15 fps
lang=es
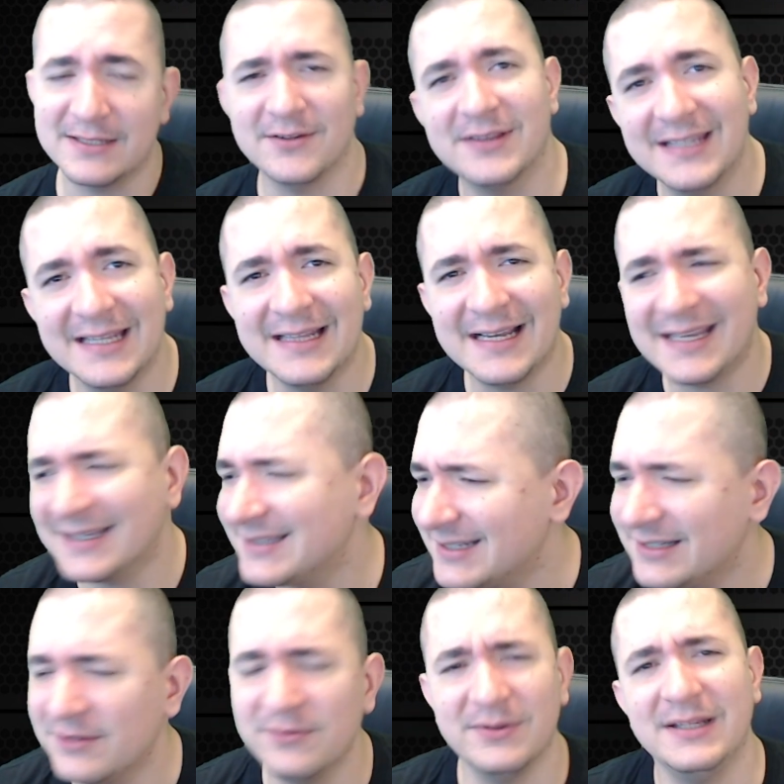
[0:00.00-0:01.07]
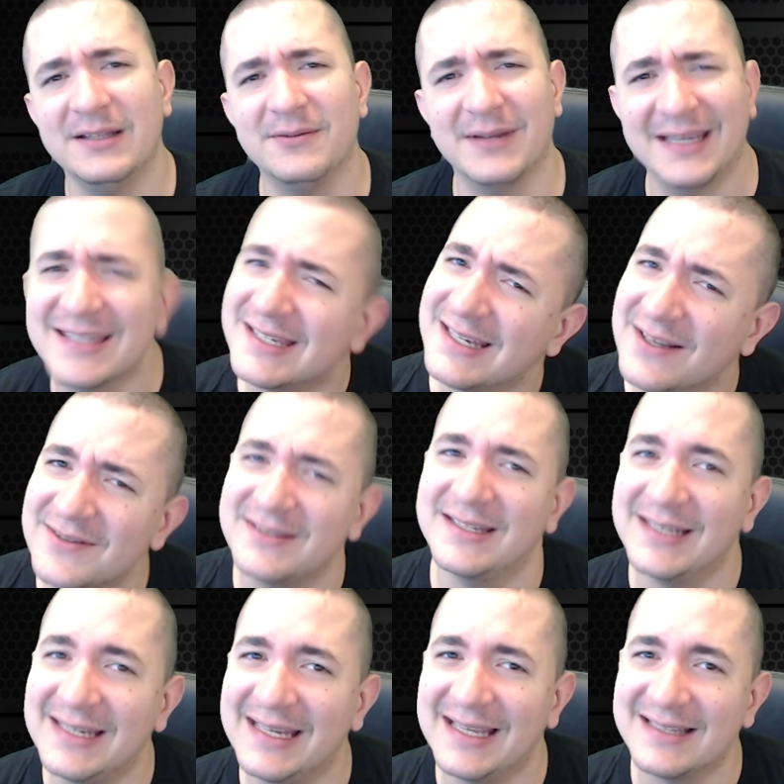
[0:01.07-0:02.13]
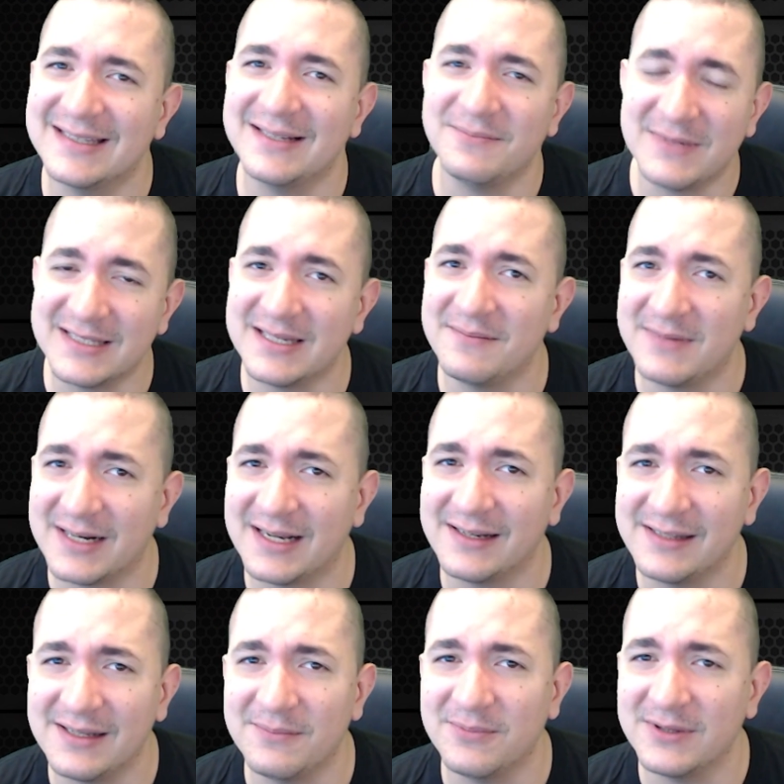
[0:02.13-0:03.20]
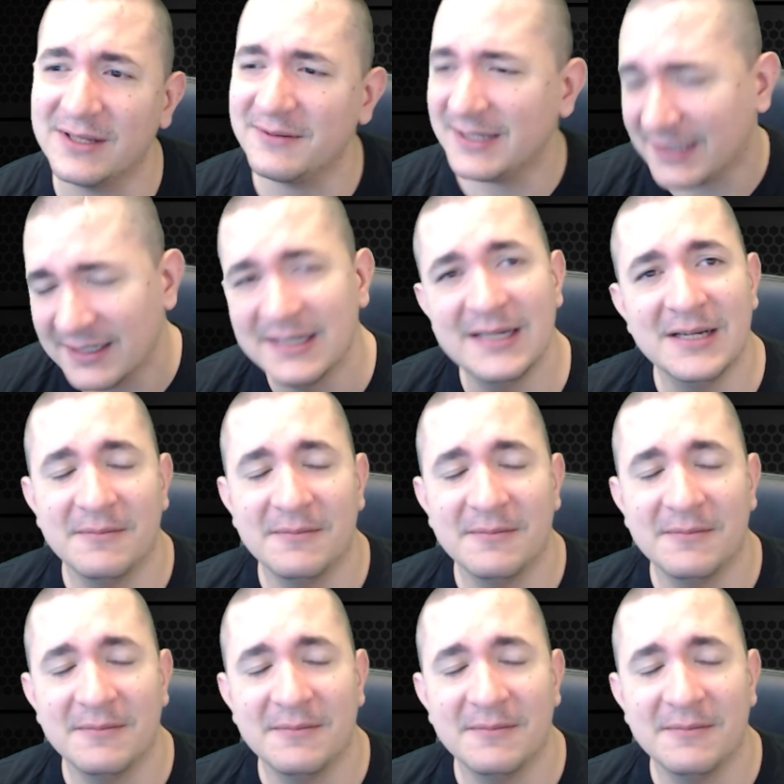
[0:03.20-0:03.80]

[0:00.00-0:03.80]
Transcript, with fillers: Si no tienen nada que hacer el lunes, güey, ¿qué chingados tienen que hacer más que amargarse la puta vida?